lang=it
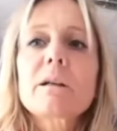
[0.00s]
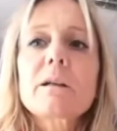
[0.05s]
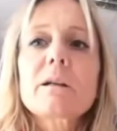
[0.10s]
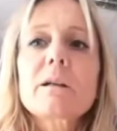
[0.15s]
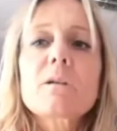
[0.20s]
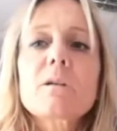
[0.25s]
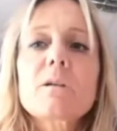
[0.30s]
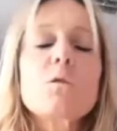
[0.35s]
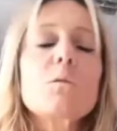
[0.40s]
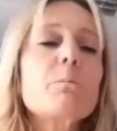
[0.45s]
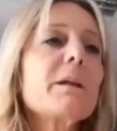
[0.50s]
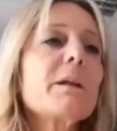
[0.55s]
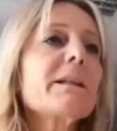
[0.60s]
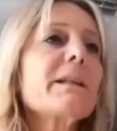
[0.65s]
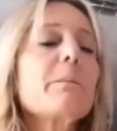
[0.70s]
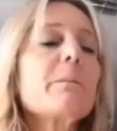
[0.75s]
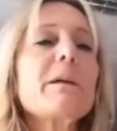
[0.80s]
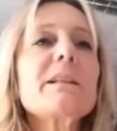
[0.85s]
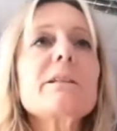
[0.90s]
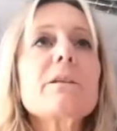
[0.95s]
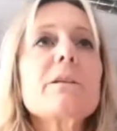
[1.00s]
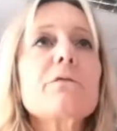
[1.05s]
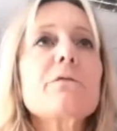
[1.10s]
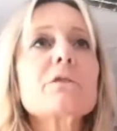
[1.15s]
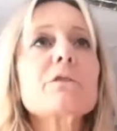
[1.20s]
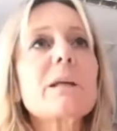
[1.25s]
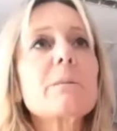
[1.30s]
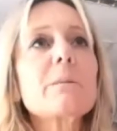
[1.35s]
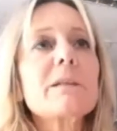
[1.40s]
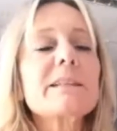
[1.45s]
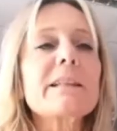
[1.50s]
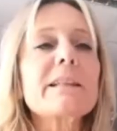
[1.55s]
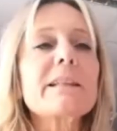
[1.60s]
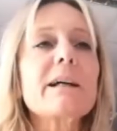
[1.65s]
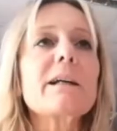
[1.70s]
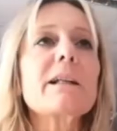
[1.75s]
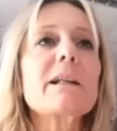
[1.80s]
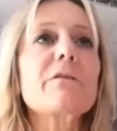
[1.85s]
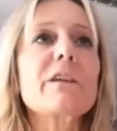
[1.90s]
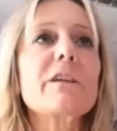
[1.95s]
completamente
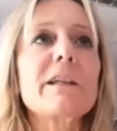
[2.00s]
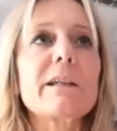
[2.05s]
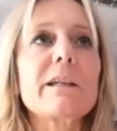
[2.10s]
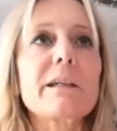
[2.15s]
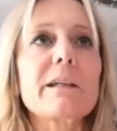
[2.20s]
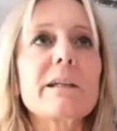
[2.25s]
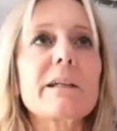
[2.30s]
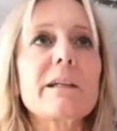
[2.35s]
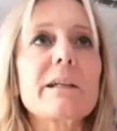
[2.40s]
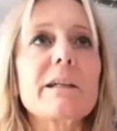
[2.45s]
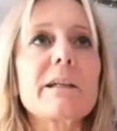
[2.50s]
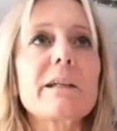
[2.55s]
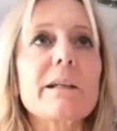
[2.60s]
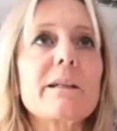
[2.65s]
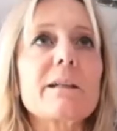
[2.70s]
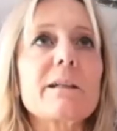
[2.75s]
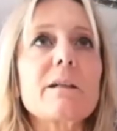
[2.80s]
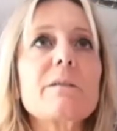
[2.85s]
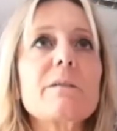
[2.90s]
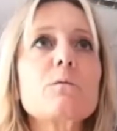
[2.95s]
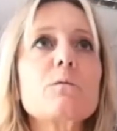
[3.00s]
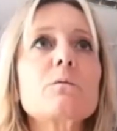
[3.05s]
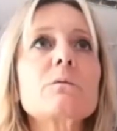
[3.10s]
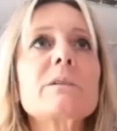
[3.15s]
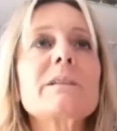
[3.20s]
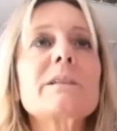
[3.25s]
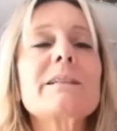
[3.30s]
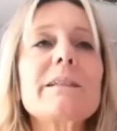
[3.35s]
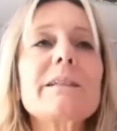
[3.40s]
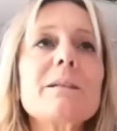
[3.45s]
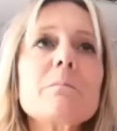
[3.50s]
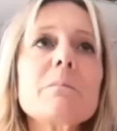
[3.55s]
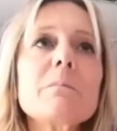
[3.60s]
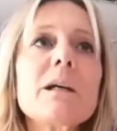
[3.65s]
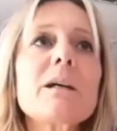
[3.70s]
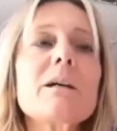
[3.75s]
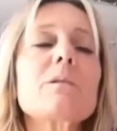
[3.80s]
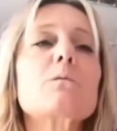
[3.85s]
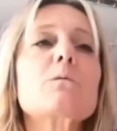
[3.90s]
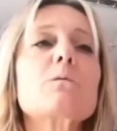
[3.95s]
fondamentale avere un team,
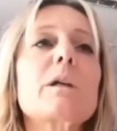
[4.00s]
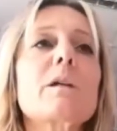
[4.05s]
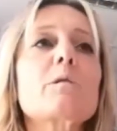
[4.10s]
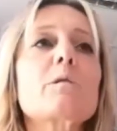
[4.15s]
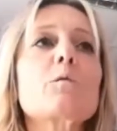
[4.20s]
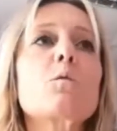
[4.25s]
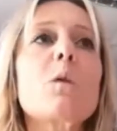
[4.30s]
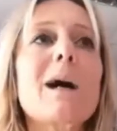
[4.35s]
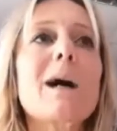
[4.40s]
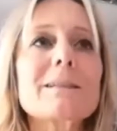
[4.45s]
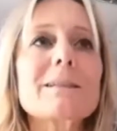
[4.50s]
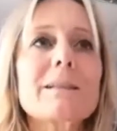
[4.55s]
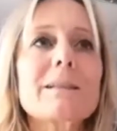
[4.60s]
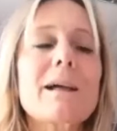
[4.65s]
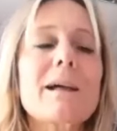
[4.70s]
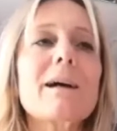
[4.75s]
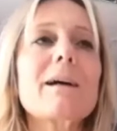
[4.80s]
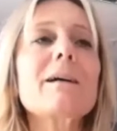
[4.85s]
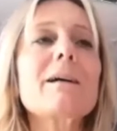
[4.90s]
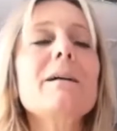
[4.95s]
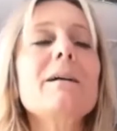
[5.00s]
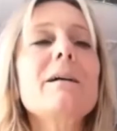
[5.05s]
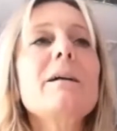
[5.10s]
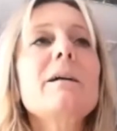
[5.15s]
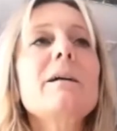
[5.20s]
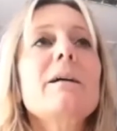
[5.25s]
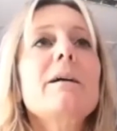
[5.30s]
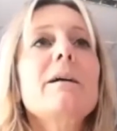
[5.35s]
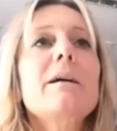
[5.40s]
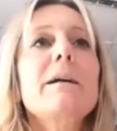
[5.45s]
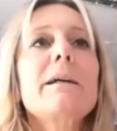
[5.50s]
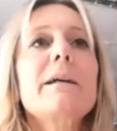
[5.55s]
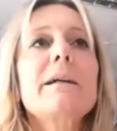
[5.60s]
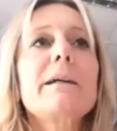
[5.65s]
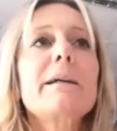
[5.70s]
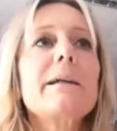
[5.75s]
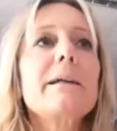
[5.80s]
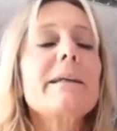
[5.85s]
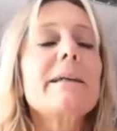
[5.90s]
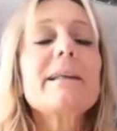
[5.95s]
una squadra
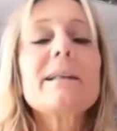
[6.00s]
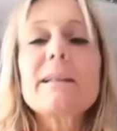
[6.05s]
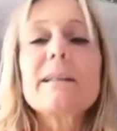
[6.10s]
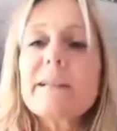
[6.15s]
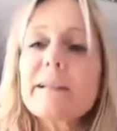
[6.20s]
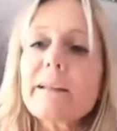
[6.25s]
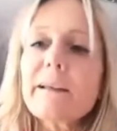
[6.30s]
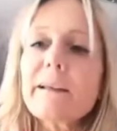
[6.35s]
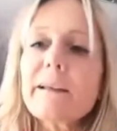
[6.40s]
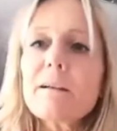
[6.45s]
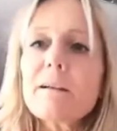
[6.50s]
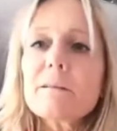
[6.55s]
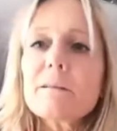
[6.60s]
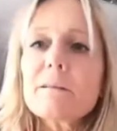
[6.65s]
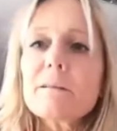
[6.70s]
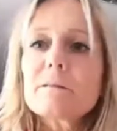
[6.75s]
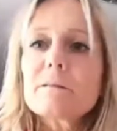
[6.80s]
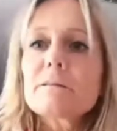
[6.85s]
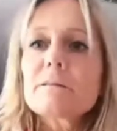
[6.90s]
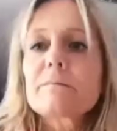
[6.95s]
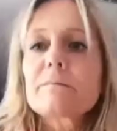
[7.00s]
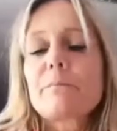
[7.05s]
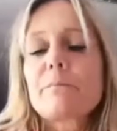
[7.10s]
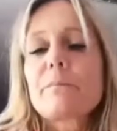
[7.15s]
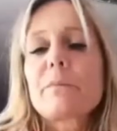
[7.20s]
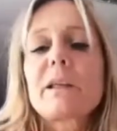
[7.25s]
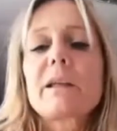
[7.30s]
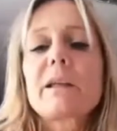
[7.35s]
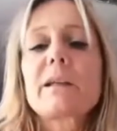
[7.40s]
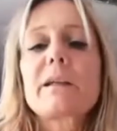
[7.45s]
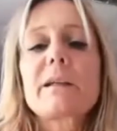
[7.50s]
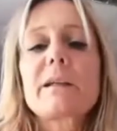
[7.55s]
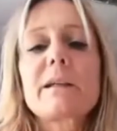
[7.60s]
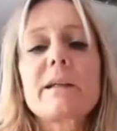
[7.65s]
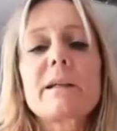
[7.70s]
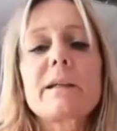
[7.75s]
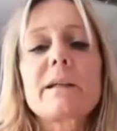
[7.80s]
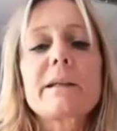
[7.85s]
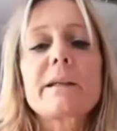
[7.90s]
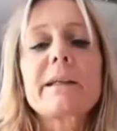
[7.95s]
eh, in linea
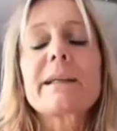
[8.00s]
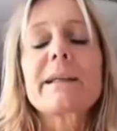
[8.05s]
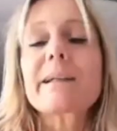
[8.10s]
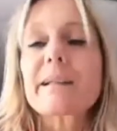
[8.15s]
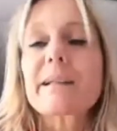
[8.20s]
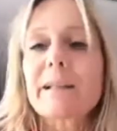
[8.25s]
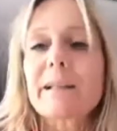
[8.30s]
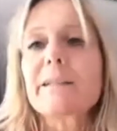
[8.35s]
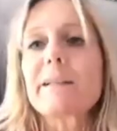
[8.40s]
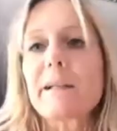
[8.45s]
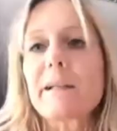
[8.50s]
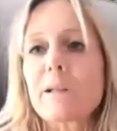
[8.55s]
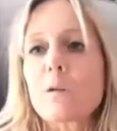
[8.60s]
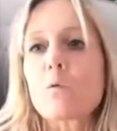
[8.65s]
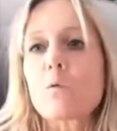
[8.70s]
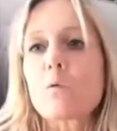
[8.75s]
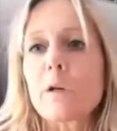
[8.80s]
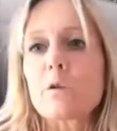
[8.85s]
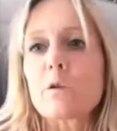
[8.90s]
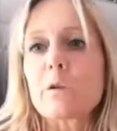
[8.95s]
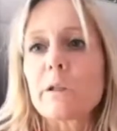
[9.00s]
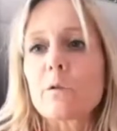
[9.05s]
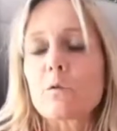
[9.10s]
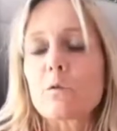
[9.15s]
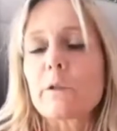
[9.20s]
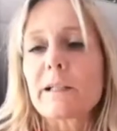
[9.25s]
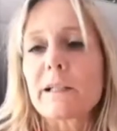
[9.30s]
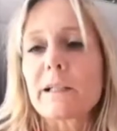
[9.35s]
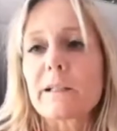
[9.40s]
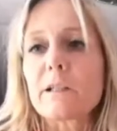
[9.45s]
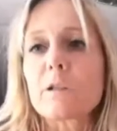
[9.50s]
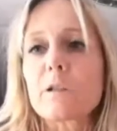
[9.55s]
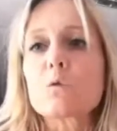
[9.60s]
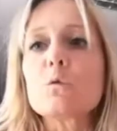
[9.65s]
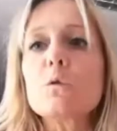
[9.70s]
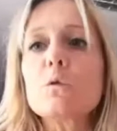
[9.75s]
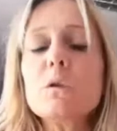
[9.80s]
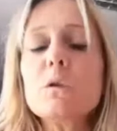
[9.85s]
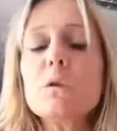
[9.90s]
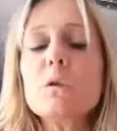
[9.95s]
eh, che creda in quello in cui credi
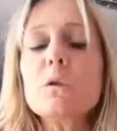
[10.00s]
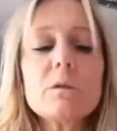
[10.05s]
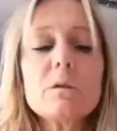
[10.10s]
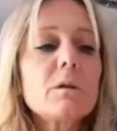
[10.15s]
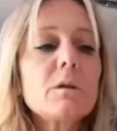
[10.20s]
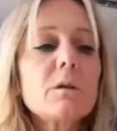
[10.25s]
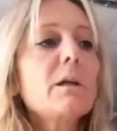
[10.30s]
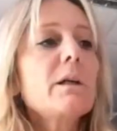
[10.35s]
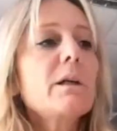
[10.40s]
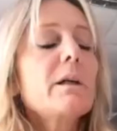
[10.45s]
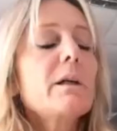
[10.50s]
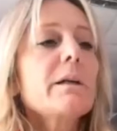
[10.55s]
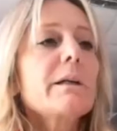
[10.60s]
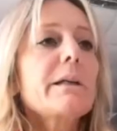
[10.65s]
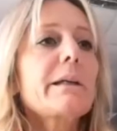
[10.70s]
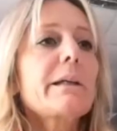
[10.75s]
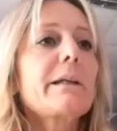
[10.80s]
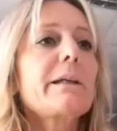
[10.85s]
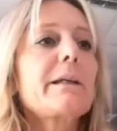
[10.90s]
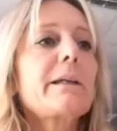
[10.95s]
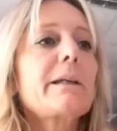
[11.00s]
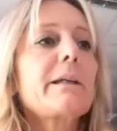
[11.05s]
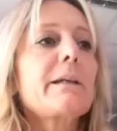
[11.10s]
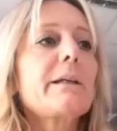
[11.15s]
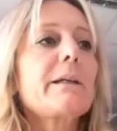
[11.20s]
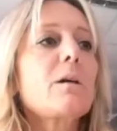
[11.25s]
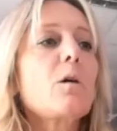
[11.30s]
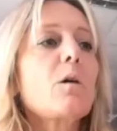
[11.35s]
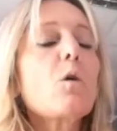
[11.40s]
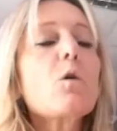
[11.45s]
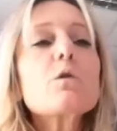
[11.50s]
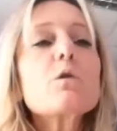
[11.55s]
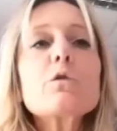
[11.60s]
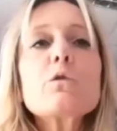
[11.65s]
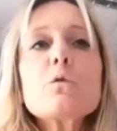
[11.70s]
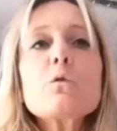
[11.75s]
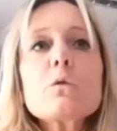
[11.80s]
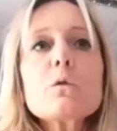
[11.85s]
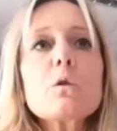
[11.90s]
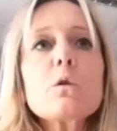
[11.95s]
tu, che
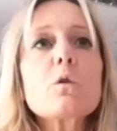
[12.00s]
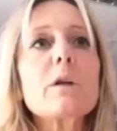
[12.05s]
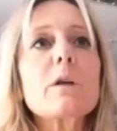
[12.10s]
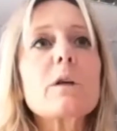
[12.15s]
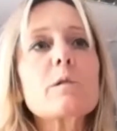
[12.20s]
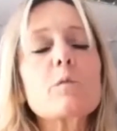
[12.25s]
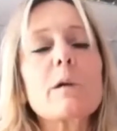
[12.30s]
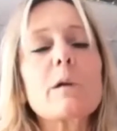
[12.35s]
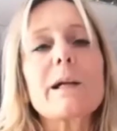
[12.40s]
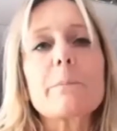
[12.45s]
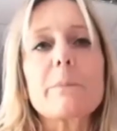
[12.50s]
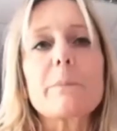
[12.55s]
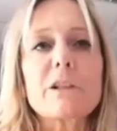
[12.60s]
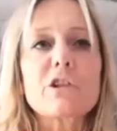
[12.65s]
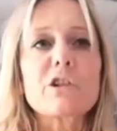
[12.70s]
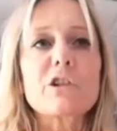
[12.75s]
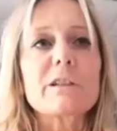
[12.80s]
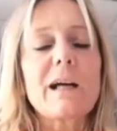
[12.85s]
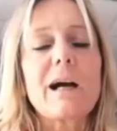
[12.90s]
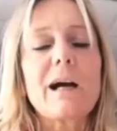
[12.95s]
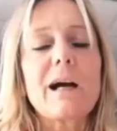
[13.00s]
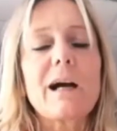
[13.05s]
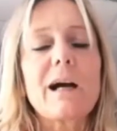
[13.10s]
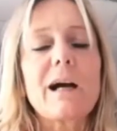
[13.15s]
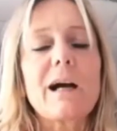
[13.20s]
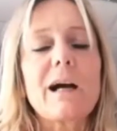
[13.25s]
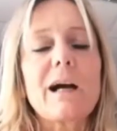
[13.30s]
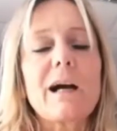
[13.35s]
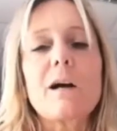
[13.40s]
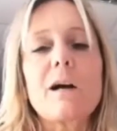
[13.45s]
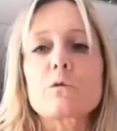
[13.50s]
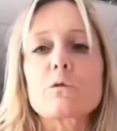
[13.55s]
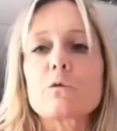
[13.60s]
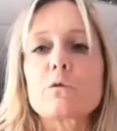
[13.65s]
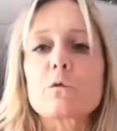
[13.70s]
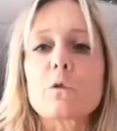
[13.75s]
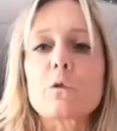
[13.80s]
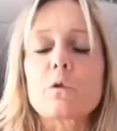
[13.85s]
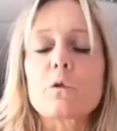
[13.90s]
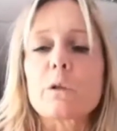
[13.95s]
ognuno con la sua capacità, ognuno
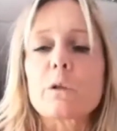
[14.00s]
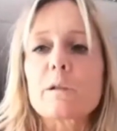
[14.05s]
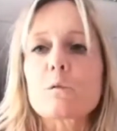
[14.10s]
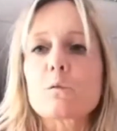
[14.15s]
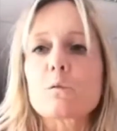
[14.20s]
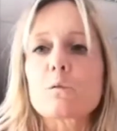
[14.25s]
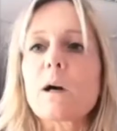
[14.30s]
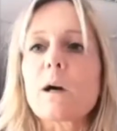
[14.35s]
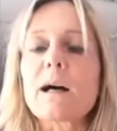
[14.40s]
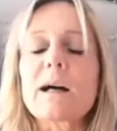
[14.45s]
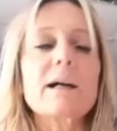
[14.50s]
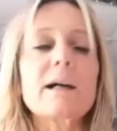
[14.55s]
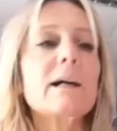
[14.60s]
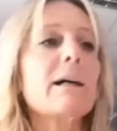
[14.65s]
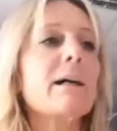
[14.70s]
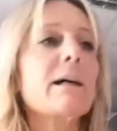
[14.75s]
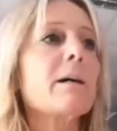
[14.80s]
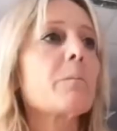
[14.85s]
con la sua